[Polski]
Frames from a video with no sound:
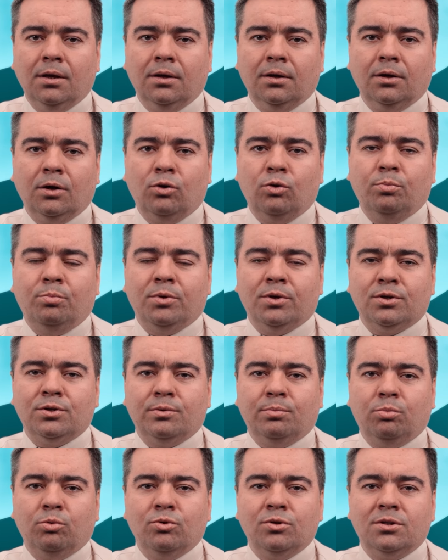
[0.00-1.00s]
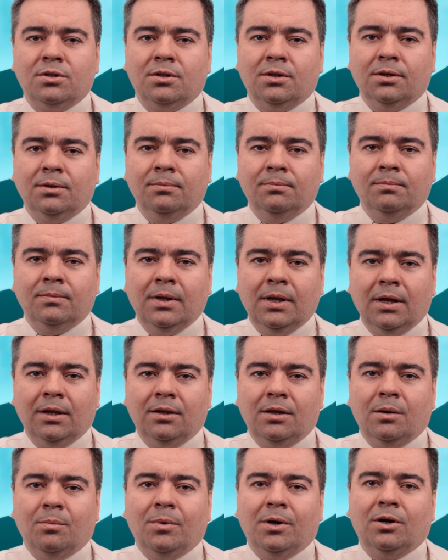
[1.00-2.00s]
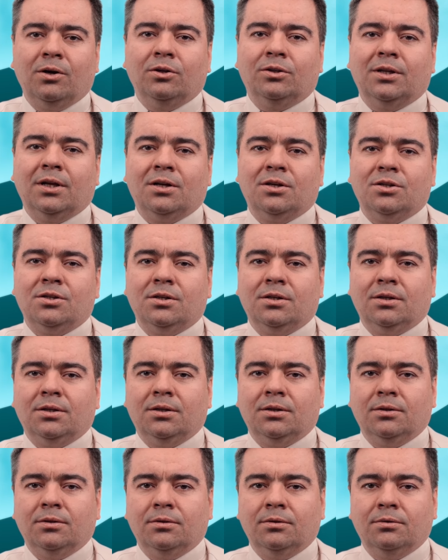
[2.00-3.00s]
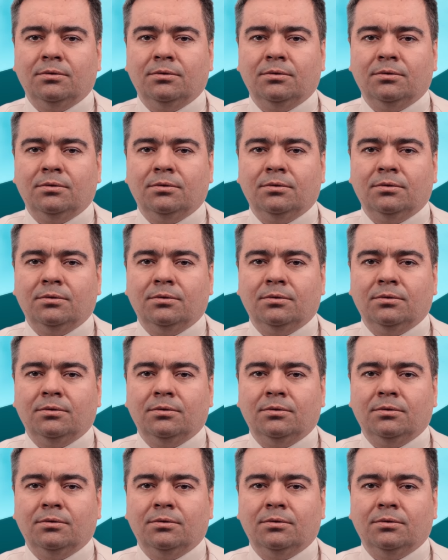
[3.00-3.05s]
Grób jest pusty, nie ma go także y,